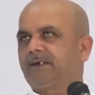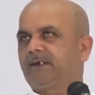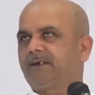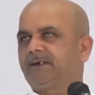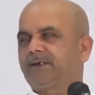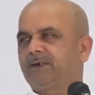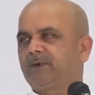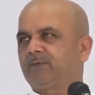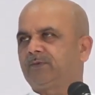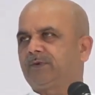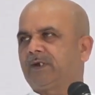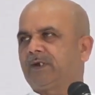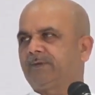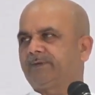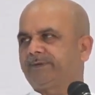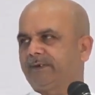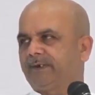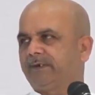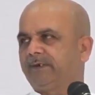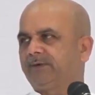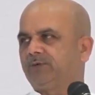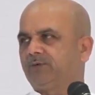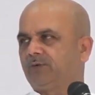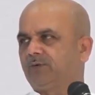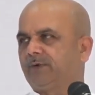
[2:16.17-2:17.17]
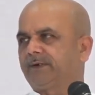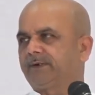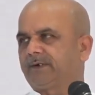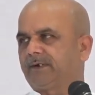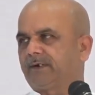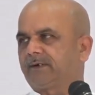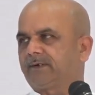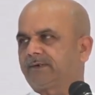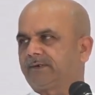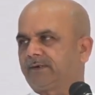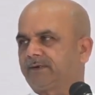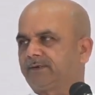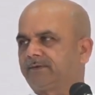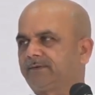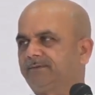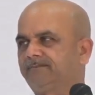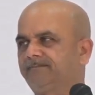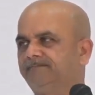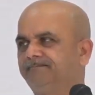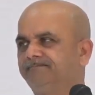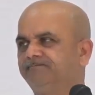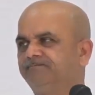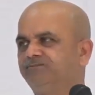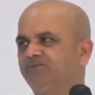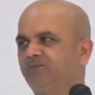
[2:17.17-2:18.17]
95 से नहीं 2000 तक
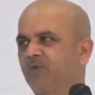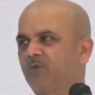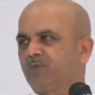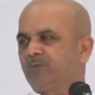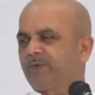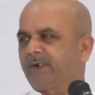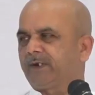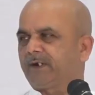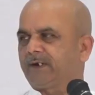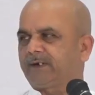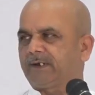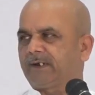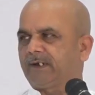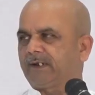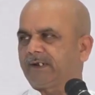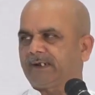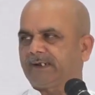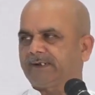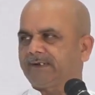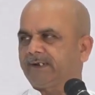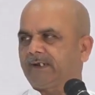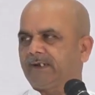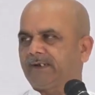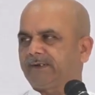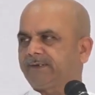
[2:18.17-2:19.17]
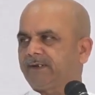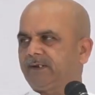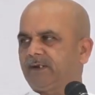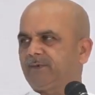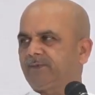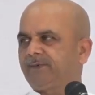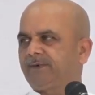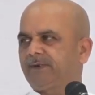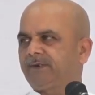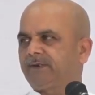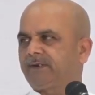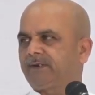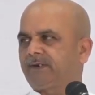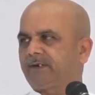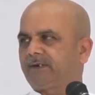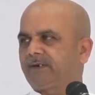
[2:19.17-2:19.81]
फिर 18 साल से आप नहीं कर